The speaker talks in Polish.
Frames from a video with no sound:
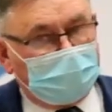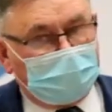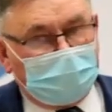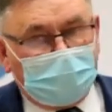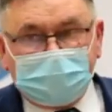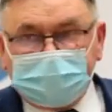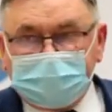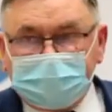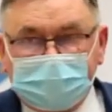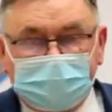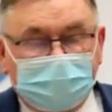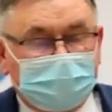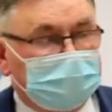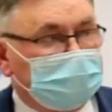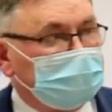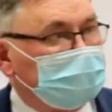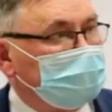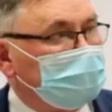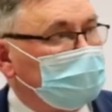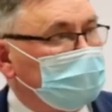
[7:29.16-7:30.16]
lokalnych
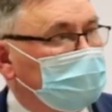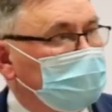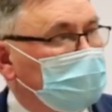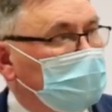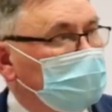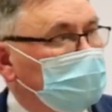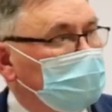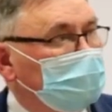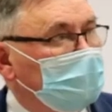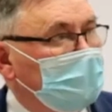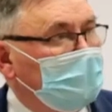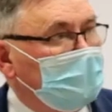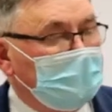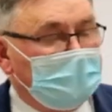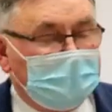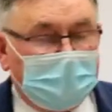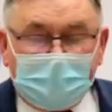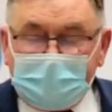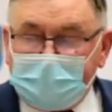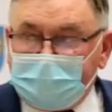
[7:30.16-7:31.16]
strategii rozwoju,
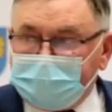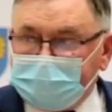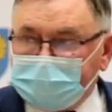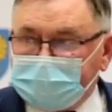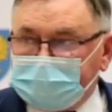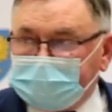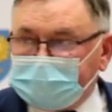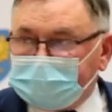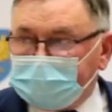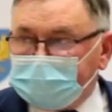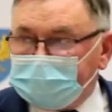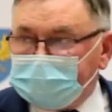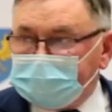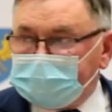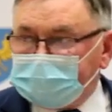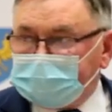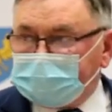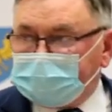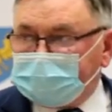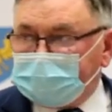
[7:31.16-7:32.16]
a więc to,
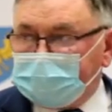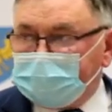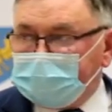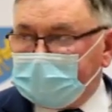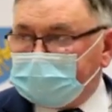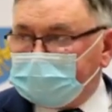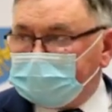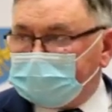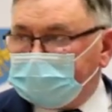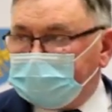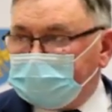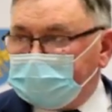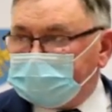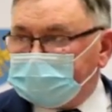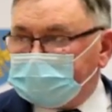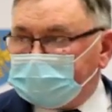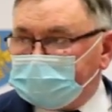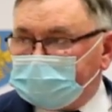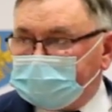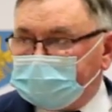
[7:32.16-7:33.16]
jest, to ma to
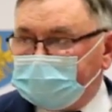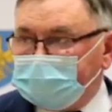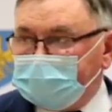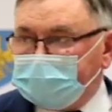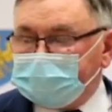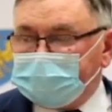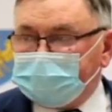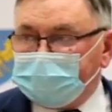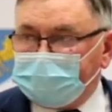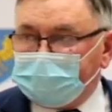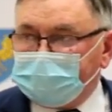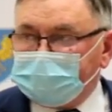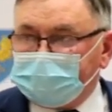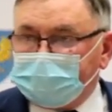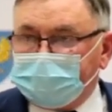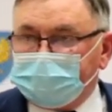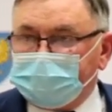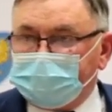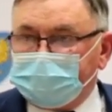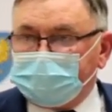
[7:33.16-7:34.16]
związek z obecnie
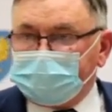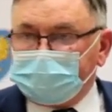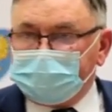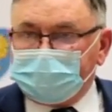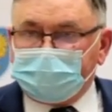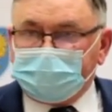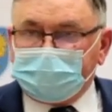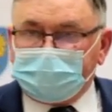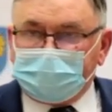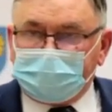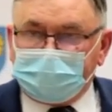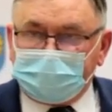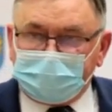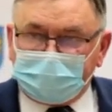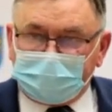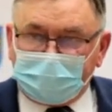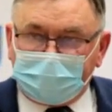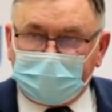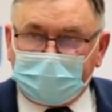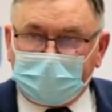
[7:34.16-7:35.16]
funkcjonującymi
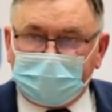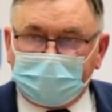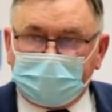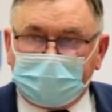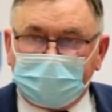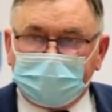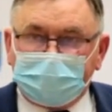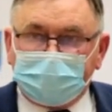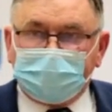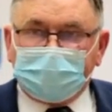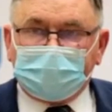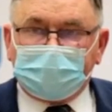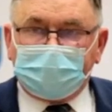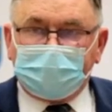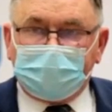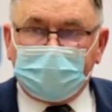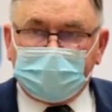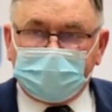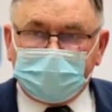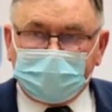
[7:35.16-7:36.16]
dziesięcioma lokalnymi
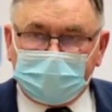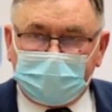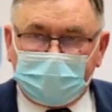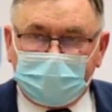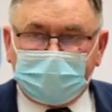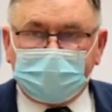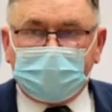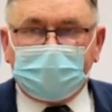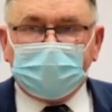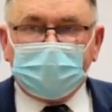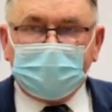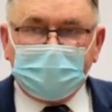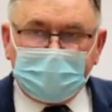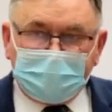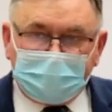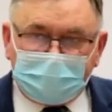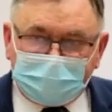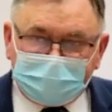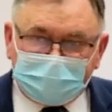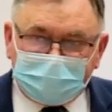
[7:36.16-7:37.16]
grupami działania.
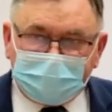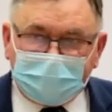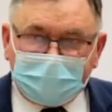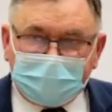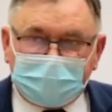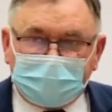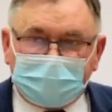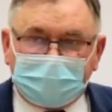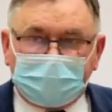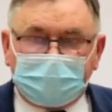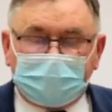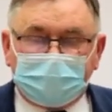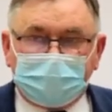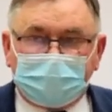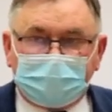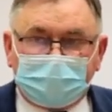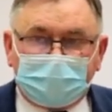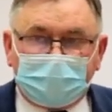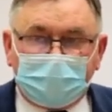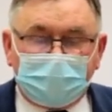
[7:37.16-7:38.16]
Będzie
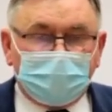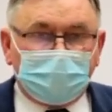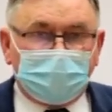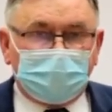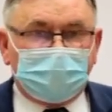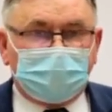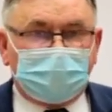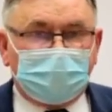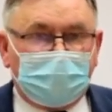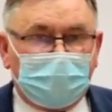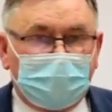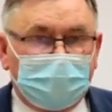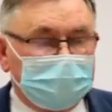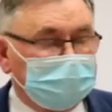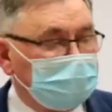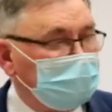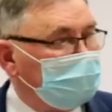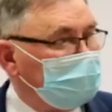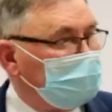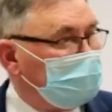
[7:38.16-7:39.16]
mm, konkurs na
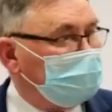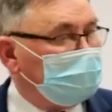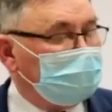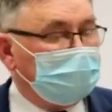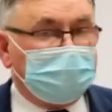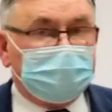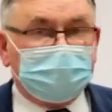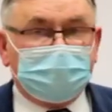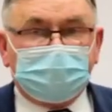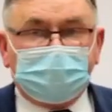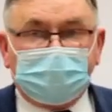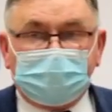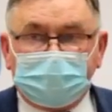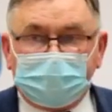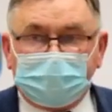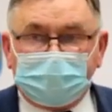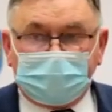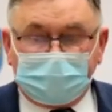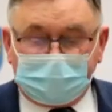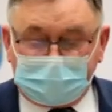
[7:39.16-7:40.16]
nowe lokalne
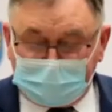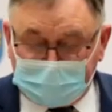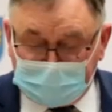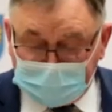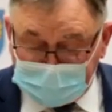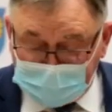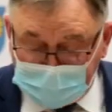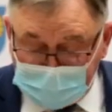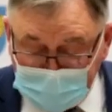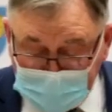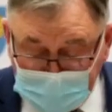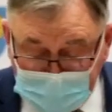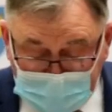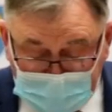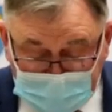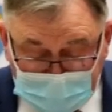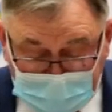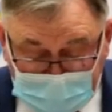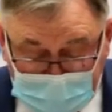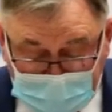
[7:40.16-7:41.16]
strategie rozwoju
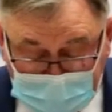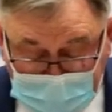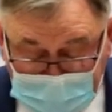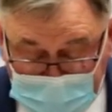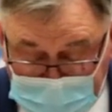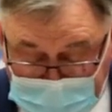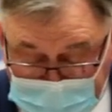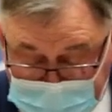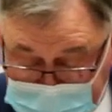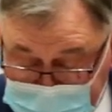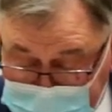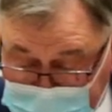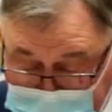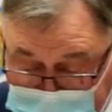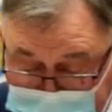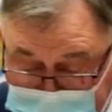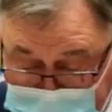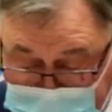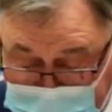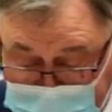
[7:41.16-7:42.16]
i
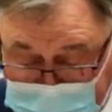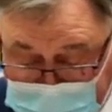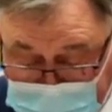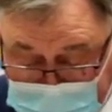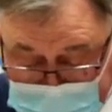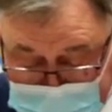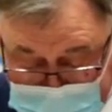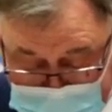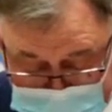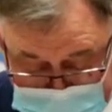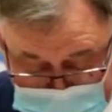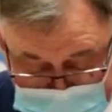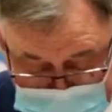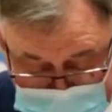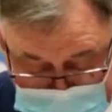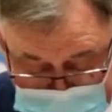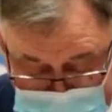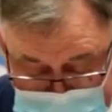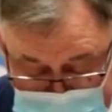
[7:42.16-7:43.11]
zostaną wybrane